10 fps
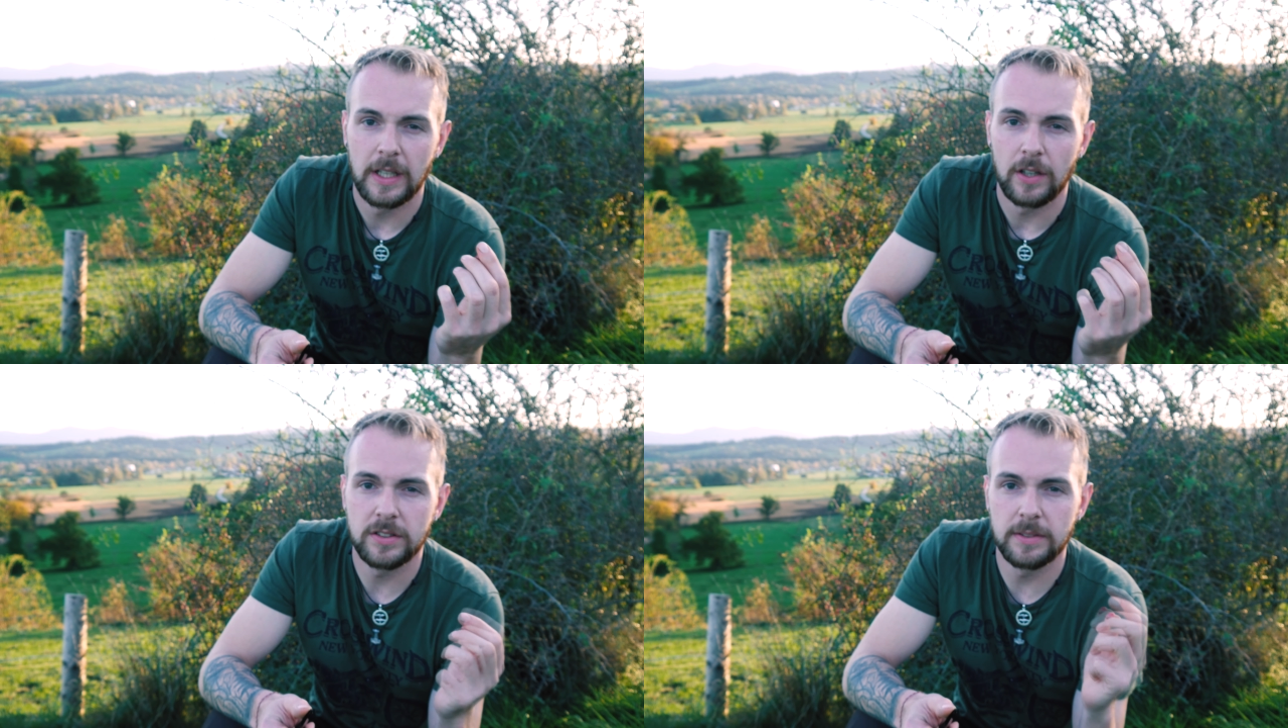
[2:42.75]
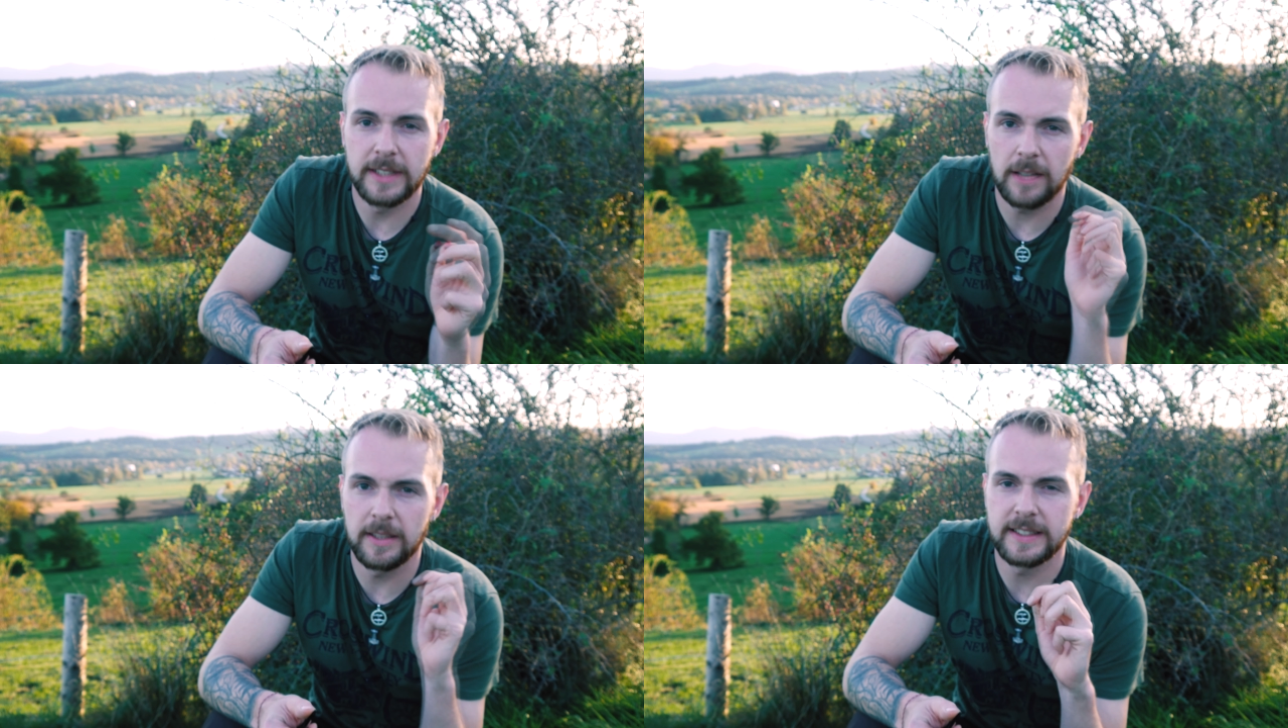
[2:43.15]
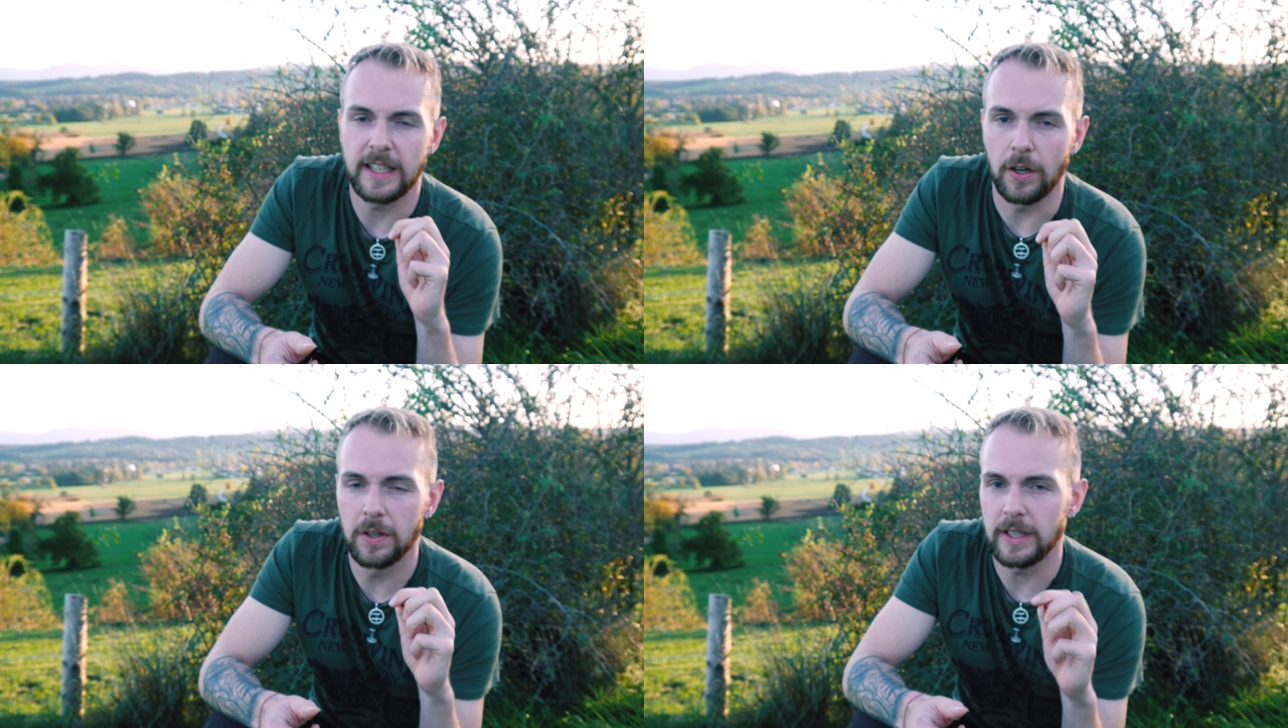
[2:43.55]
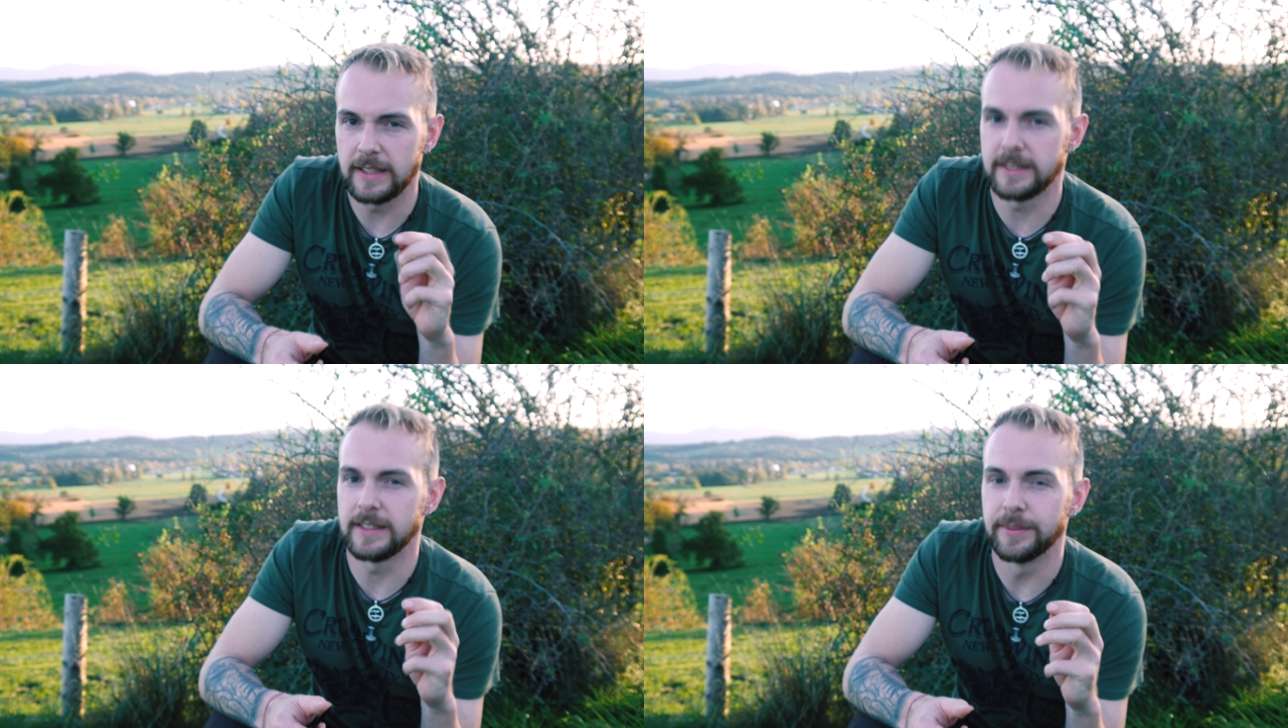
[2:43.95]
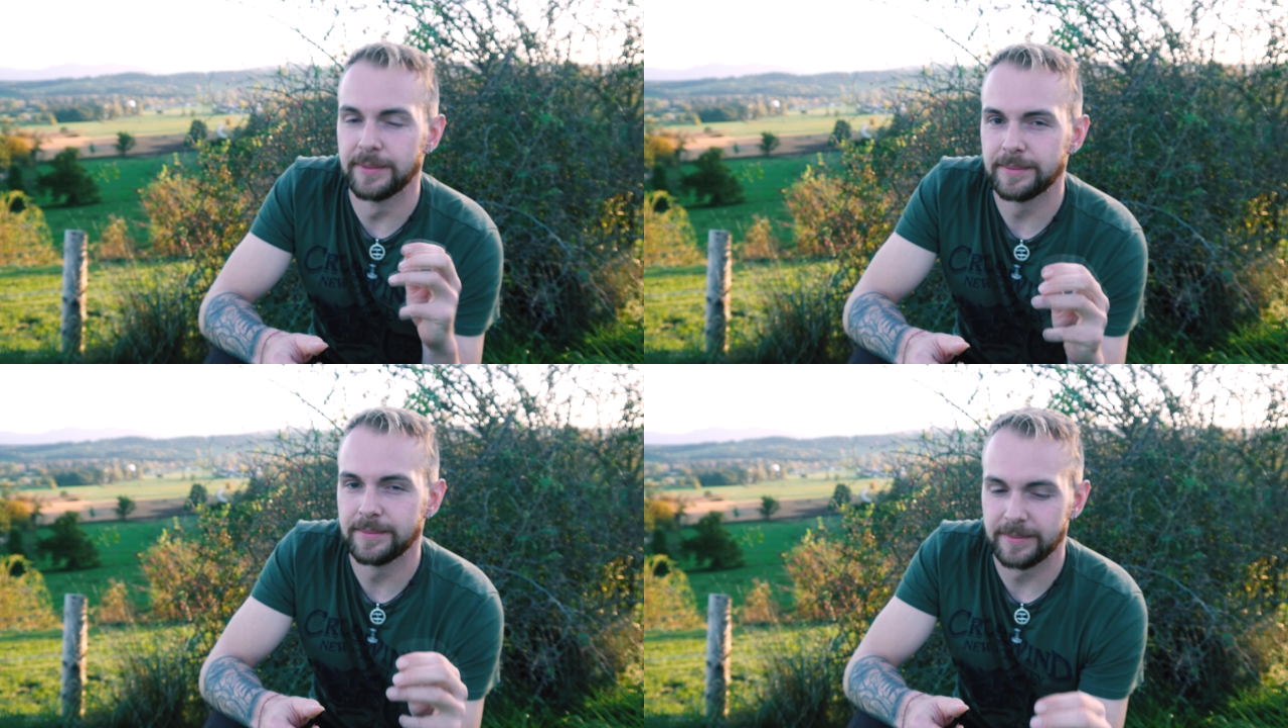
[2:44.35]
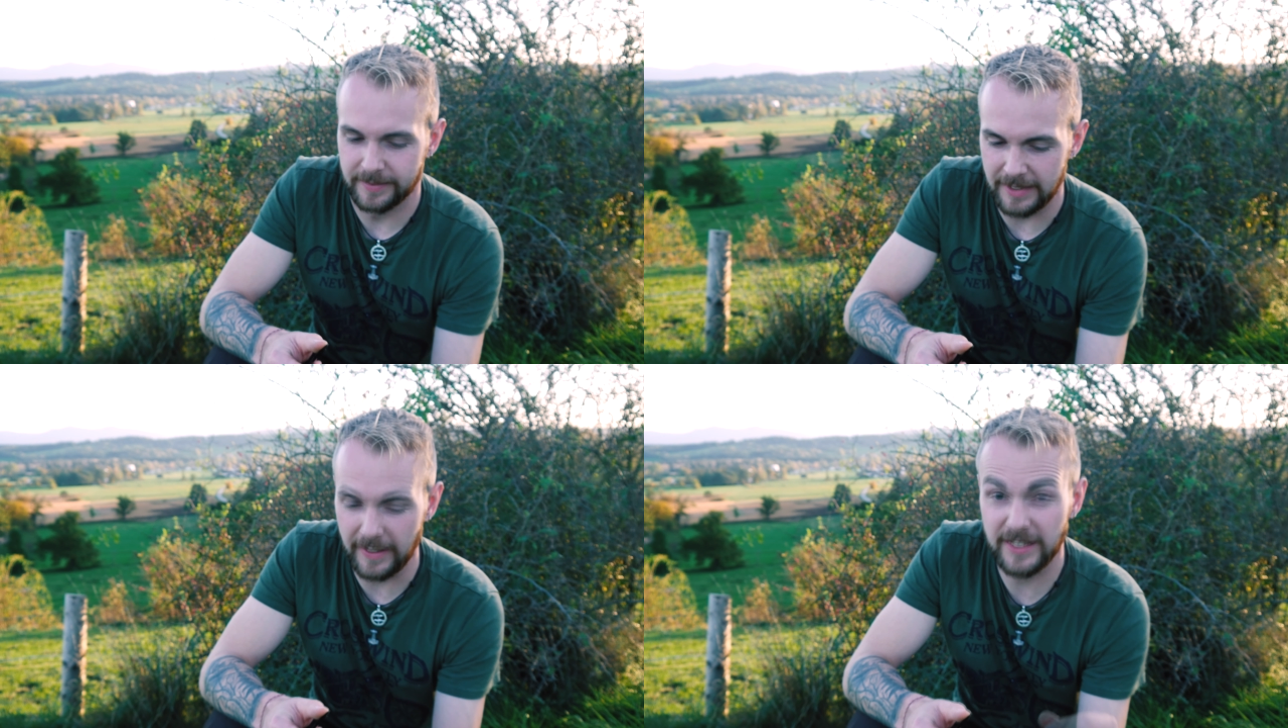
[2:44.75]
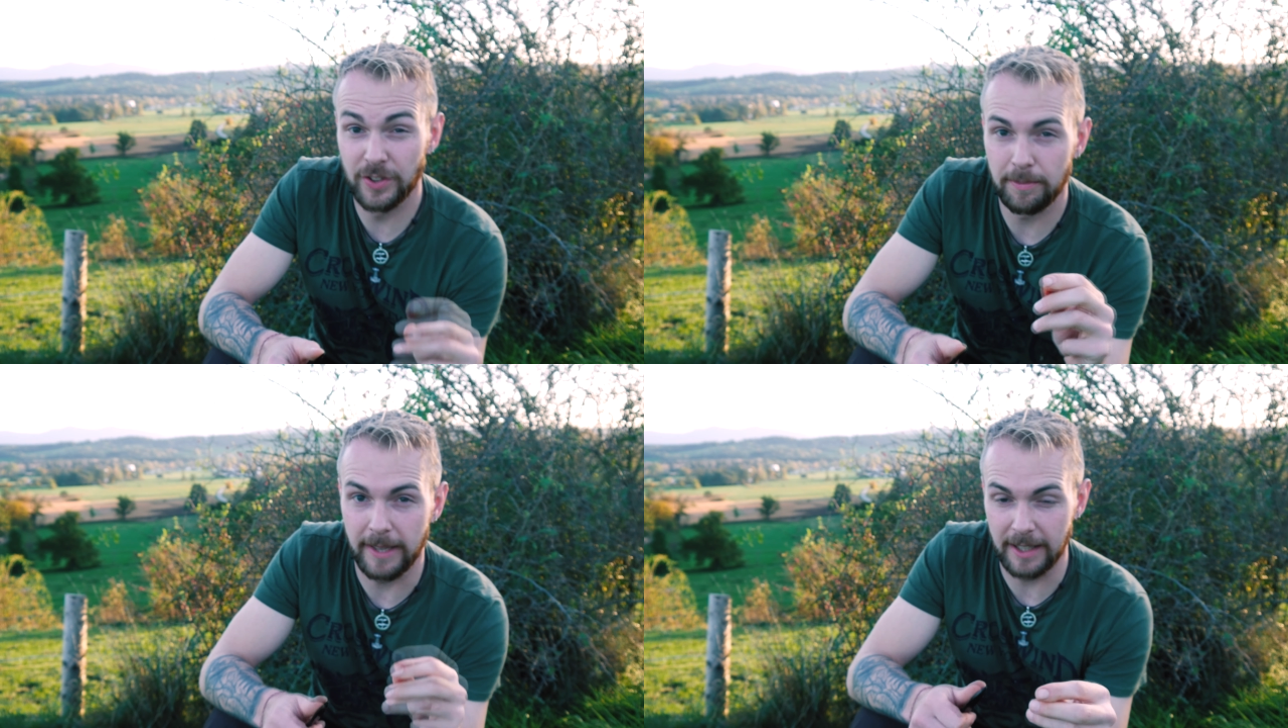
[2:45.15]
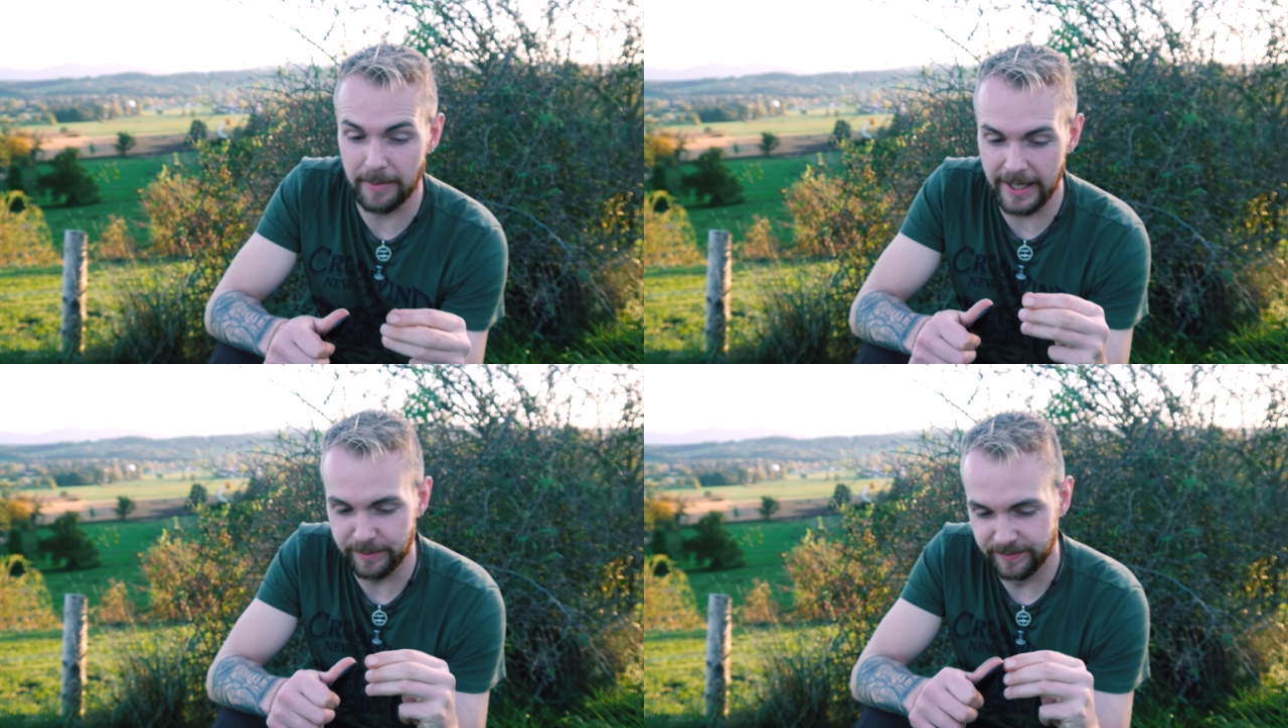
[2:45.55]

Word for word: und somit kann man sie auch essen. Aber dazu später mehr.